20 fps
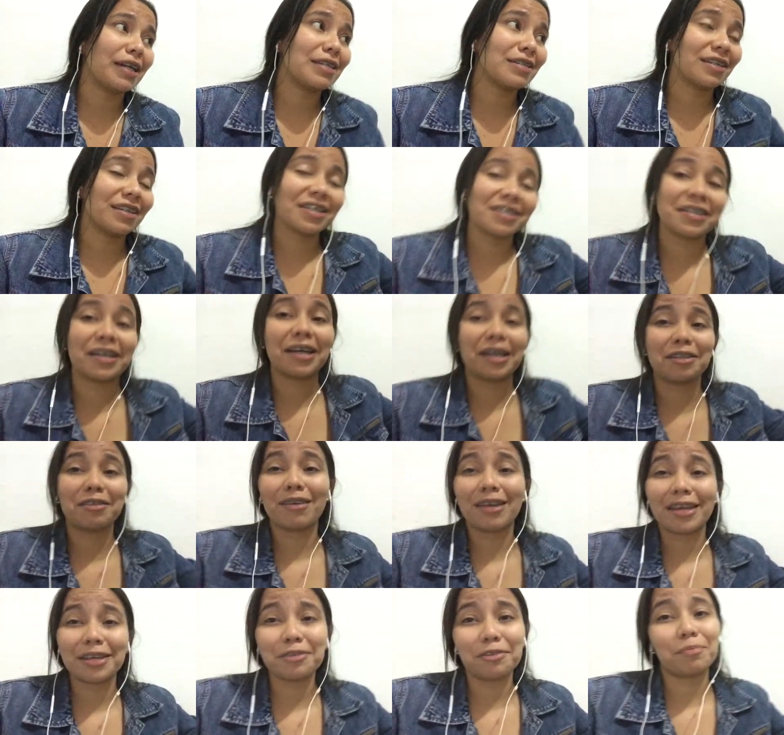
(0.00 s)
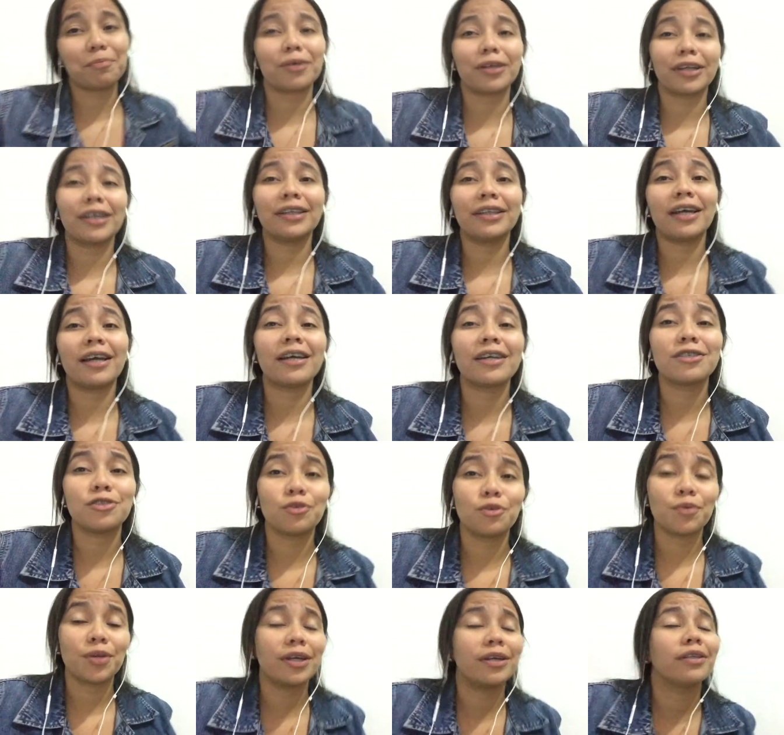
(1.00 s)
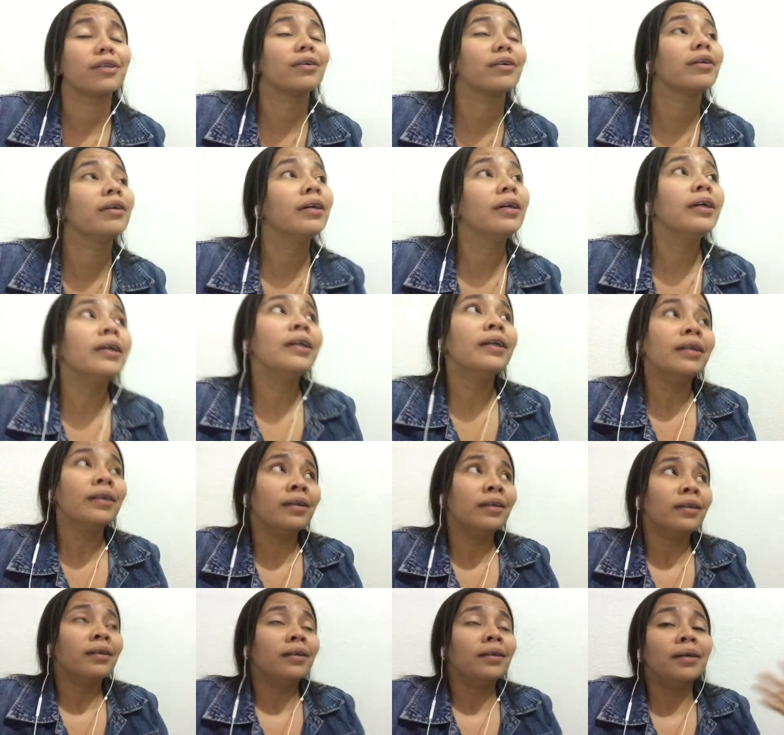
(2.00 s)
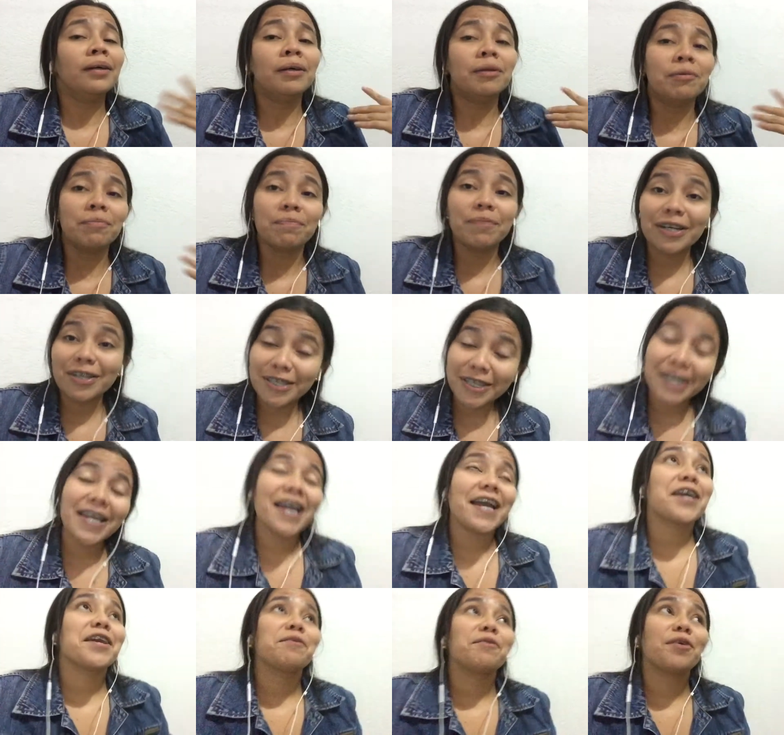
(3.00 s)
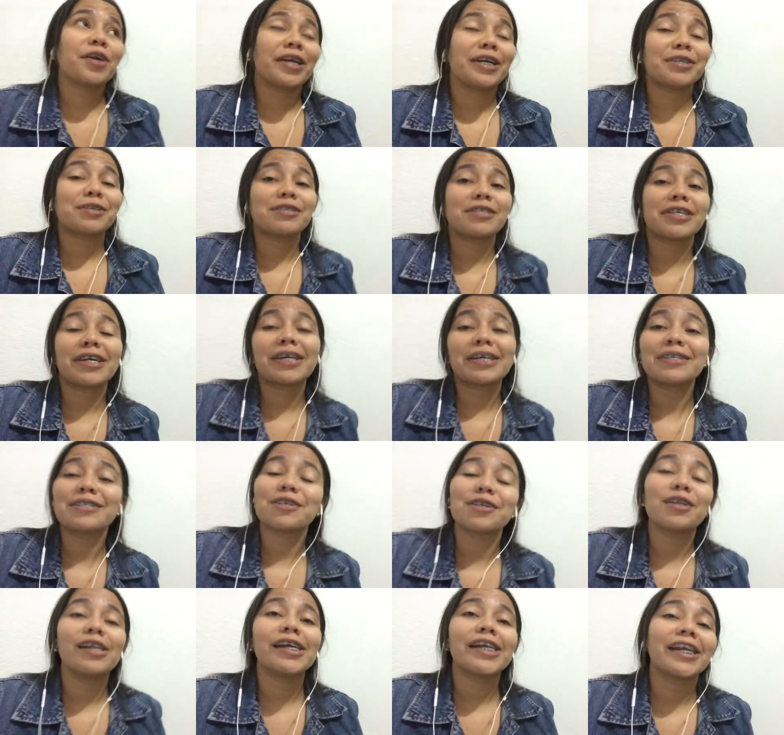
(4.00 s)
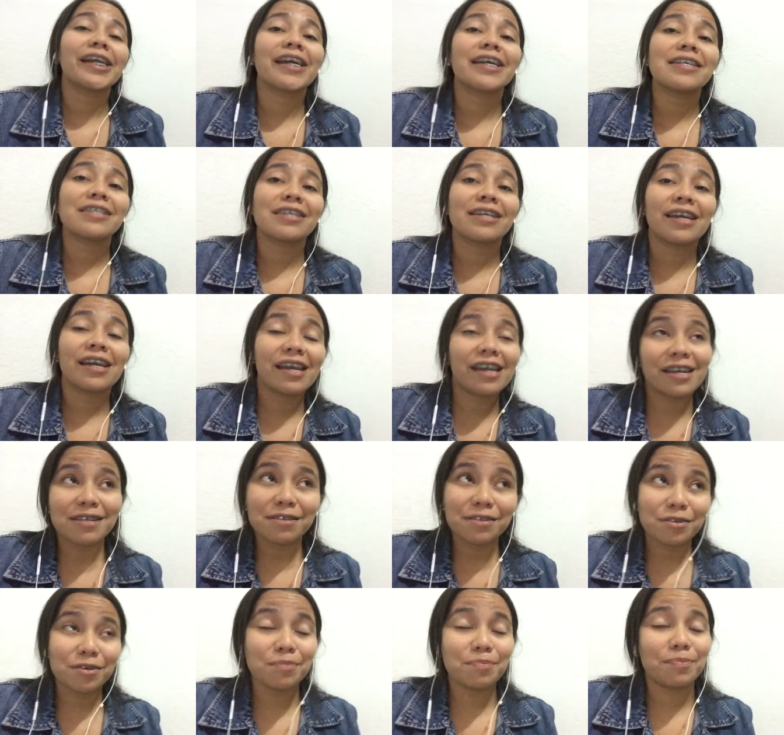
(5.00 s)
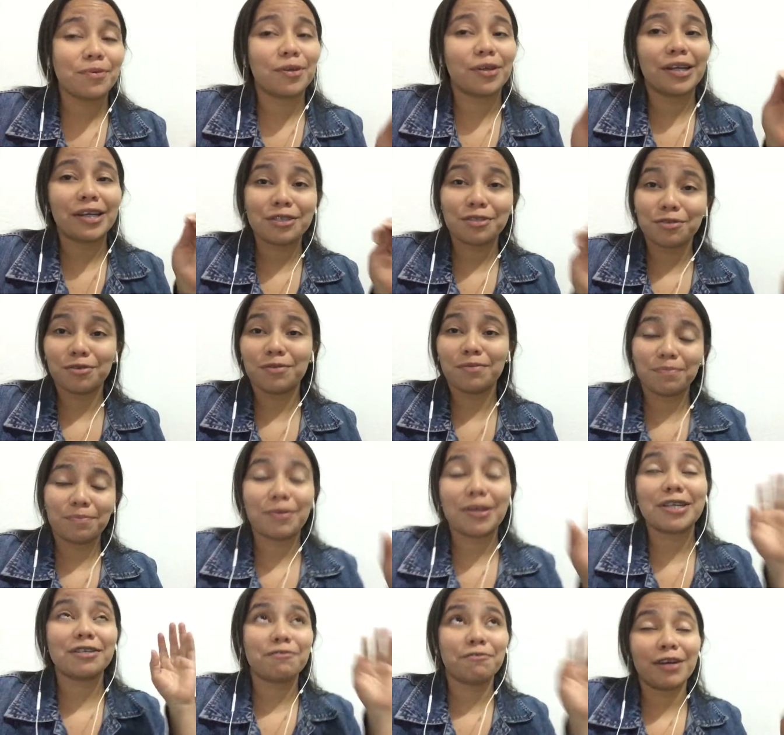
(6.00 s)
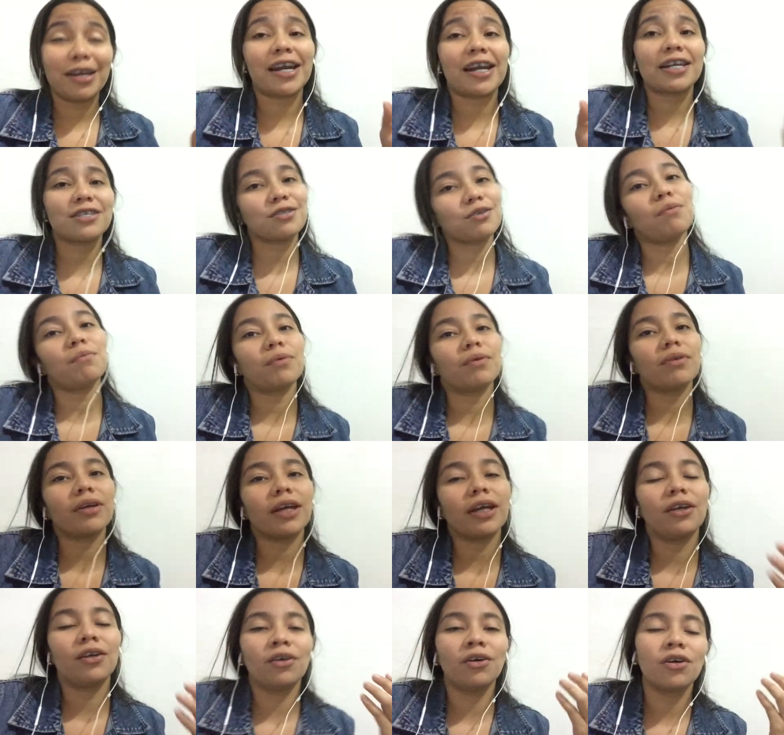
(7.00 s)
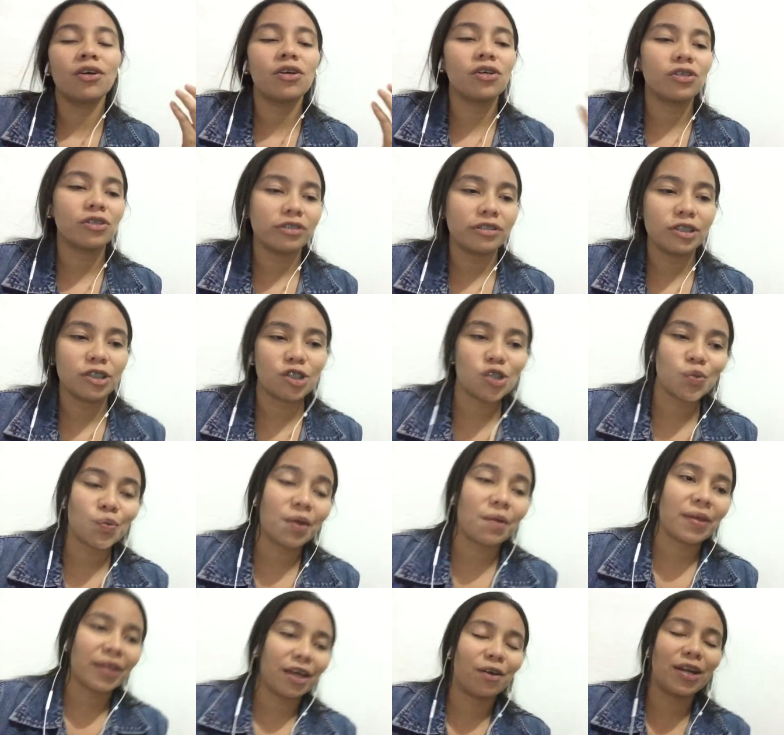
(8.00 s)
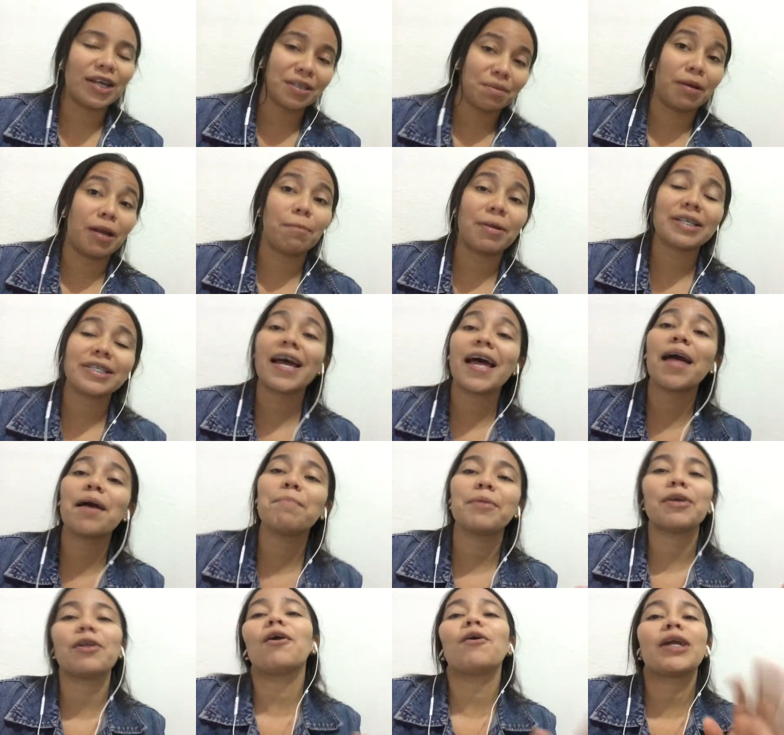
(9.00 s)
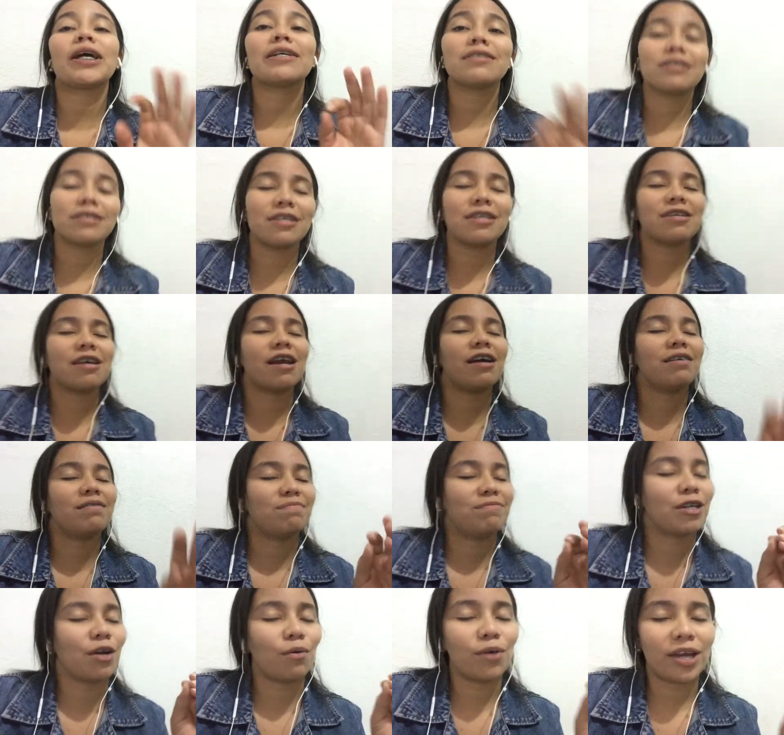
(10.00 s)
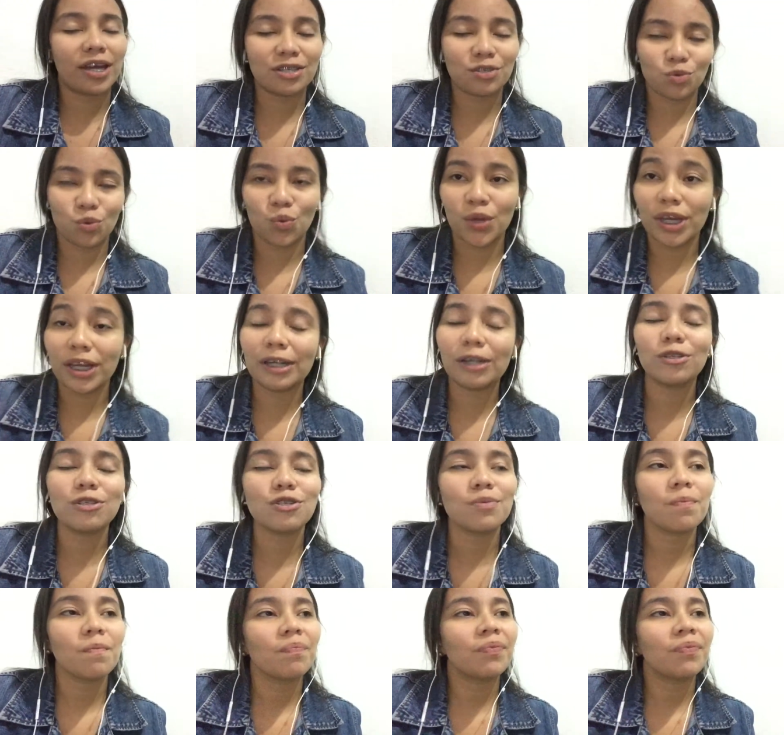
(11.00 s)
y se está secando adentro porque está lloviendo. Pero sí, ahí voy, entonces solo les quería decir eso, por eso, esa fue la razón por la que no, subí video la semana pasada, pero ahora sí, ya, ya voy a subirlos.